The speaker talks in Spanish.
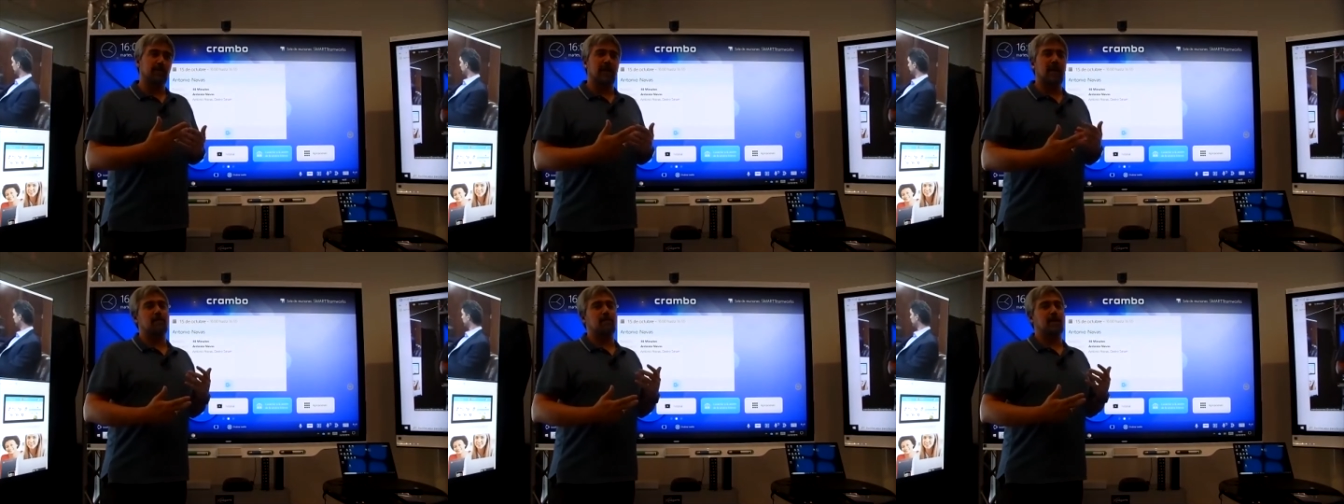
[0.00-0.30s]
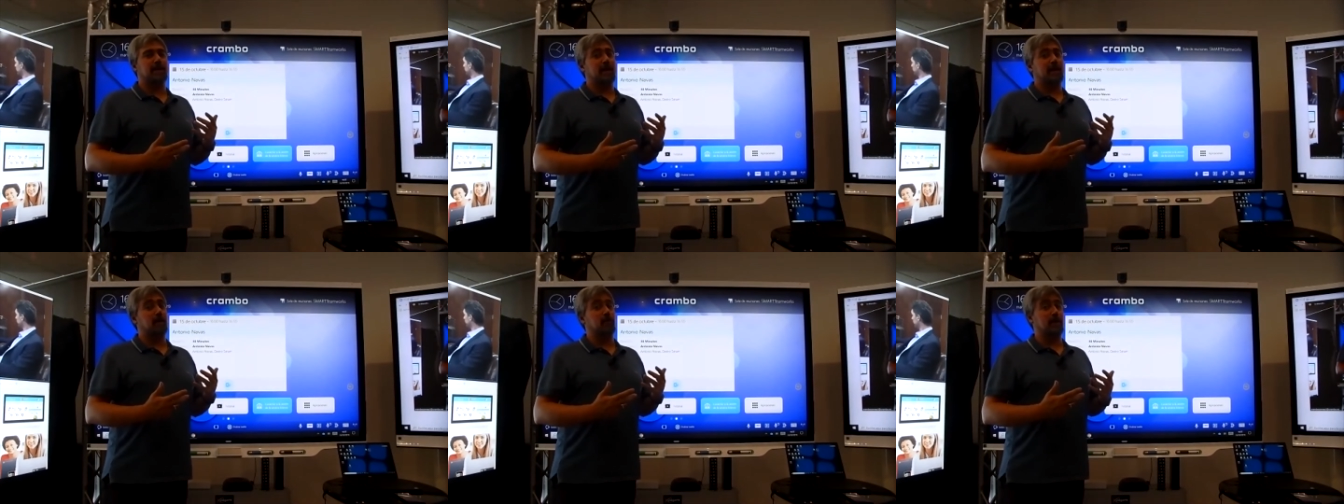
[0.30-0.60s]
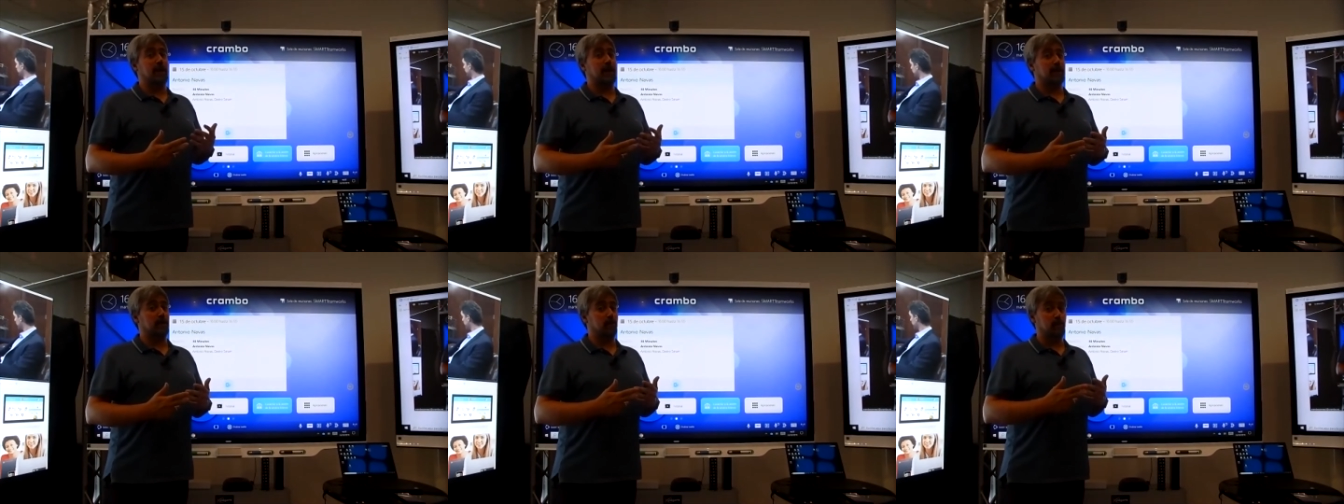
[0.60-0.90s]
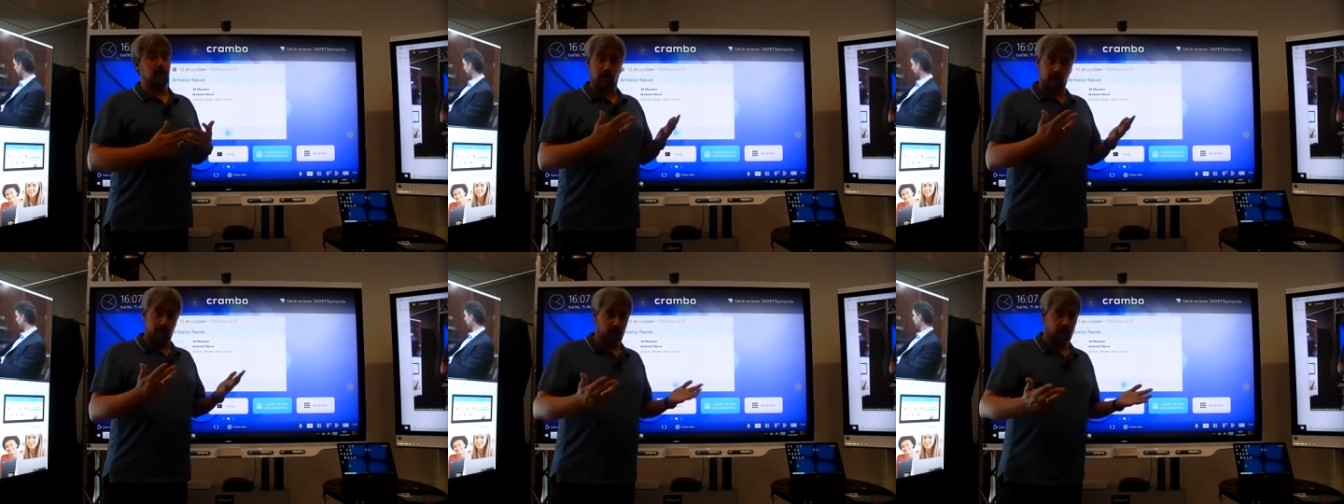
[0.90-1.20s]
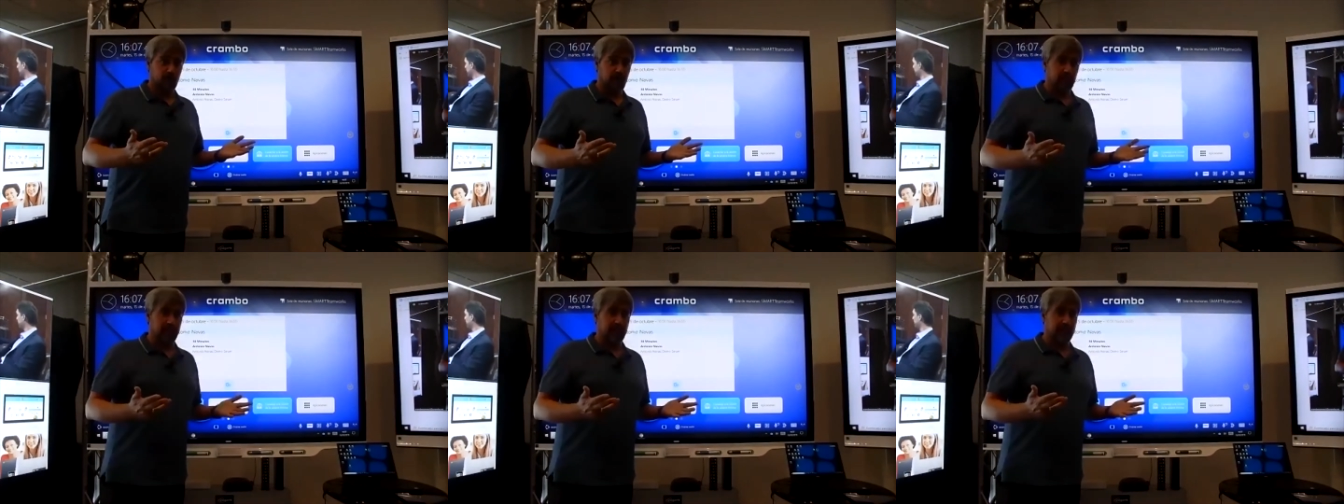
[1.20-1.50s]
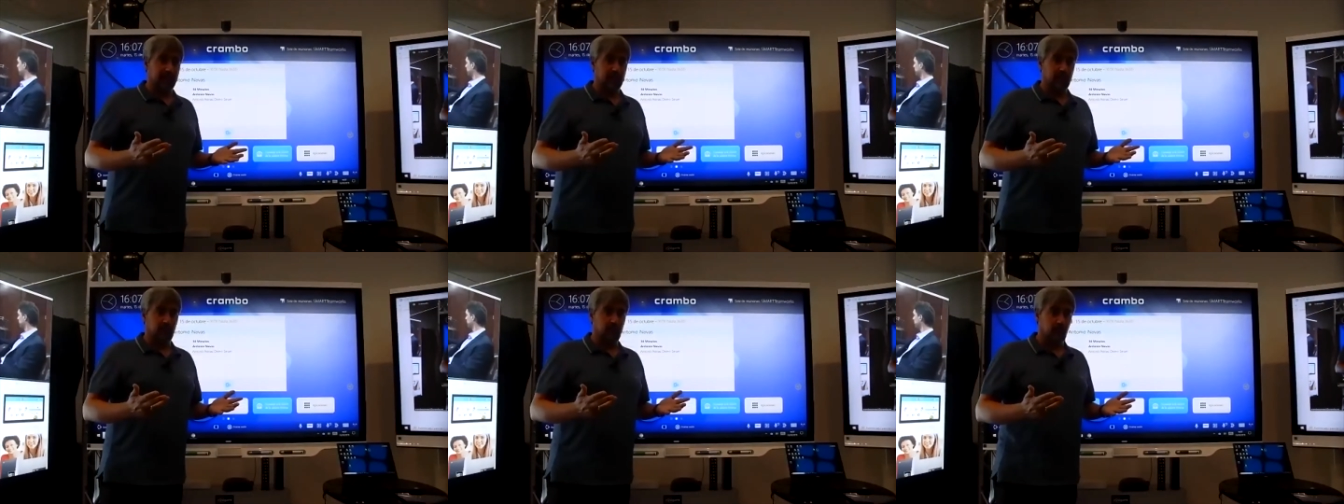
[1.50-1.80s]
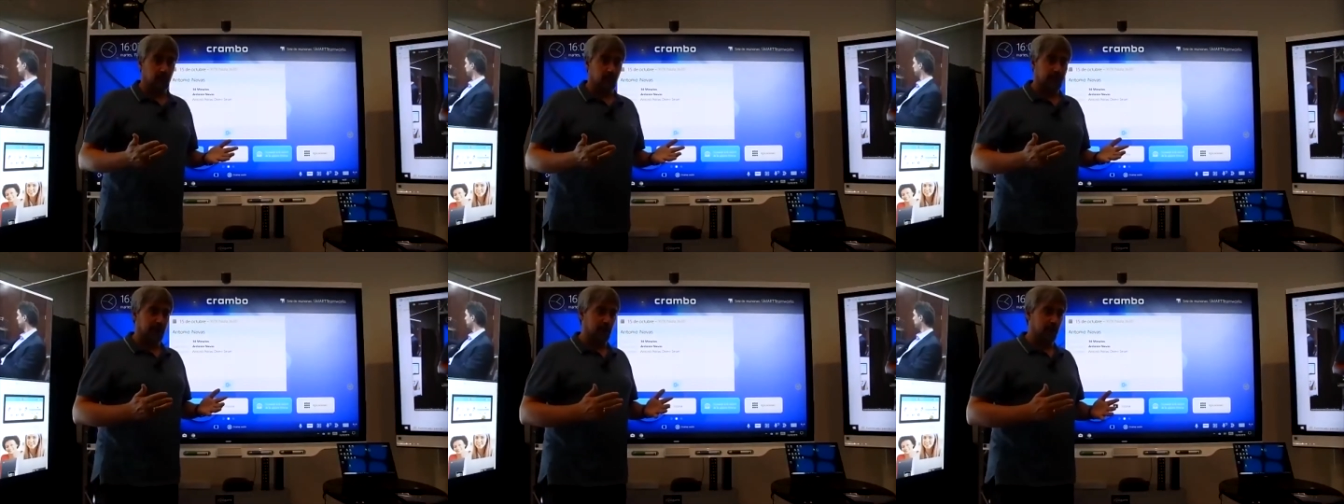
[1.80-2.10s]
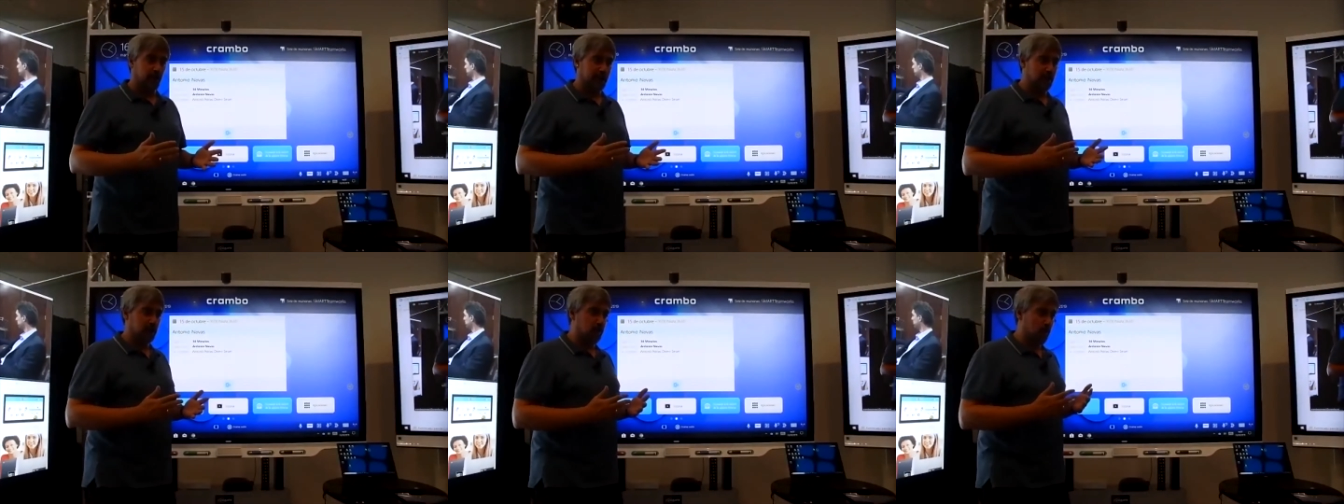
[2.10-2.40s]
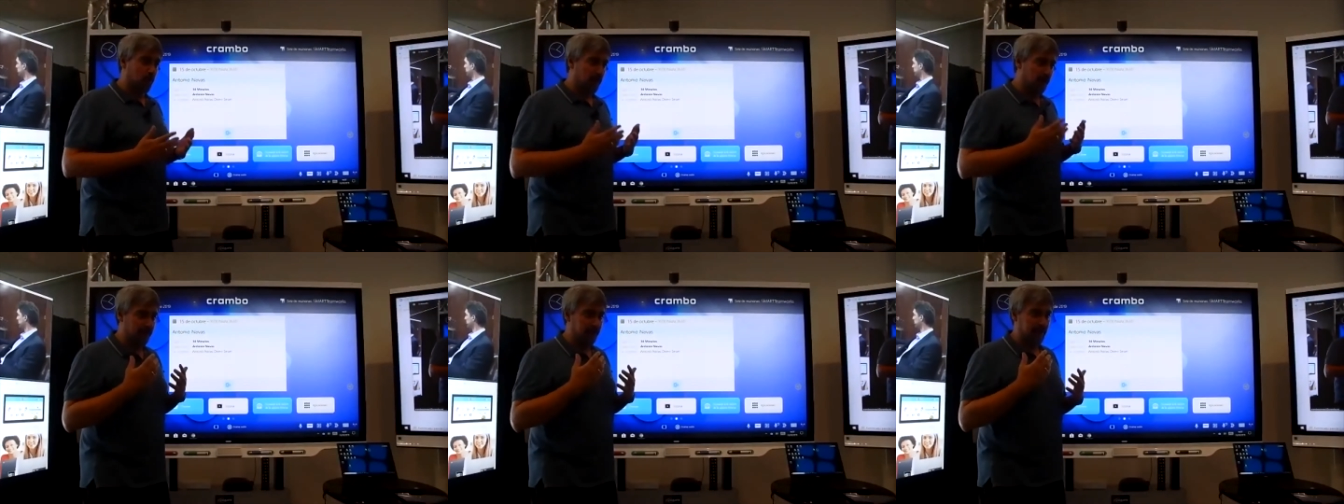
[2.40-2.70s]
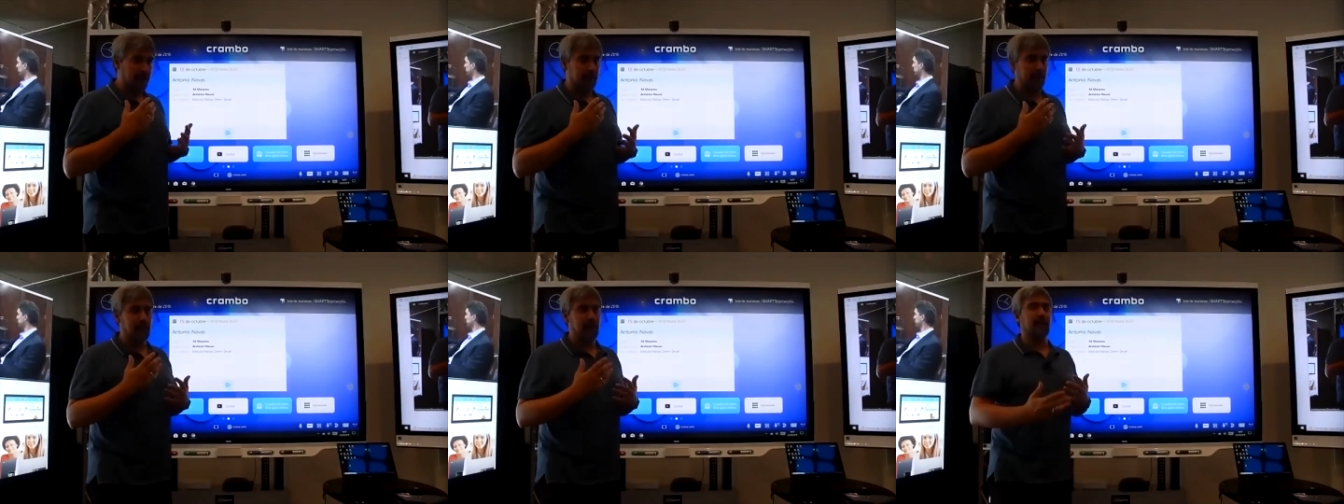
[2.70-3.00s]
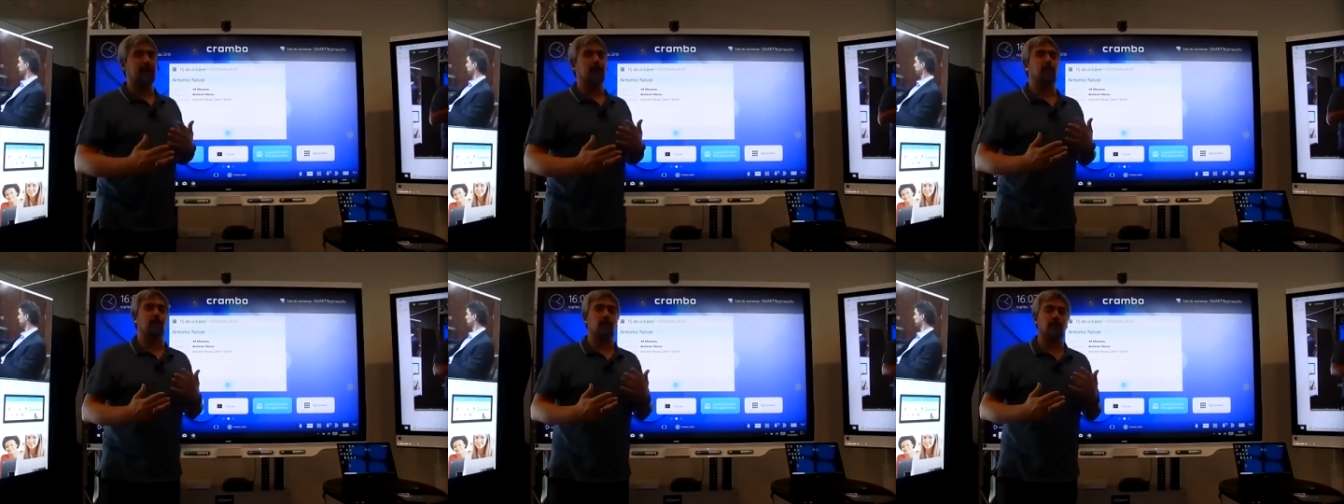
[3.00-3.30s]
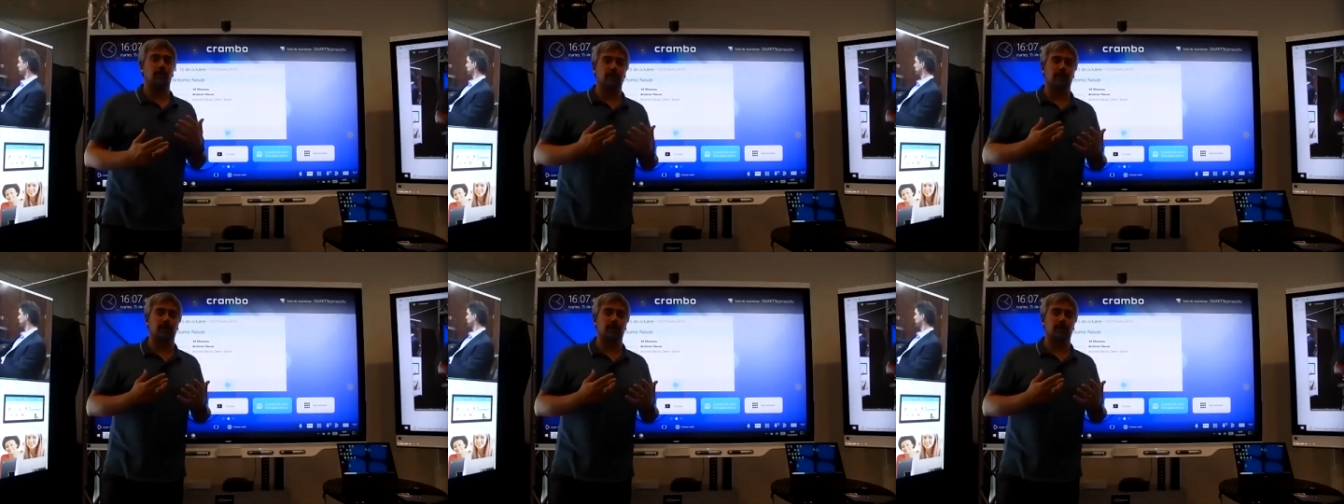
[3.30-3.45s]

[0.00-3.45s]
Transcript: al empezar una reunión. Y esto creo que es muy fácil que todos,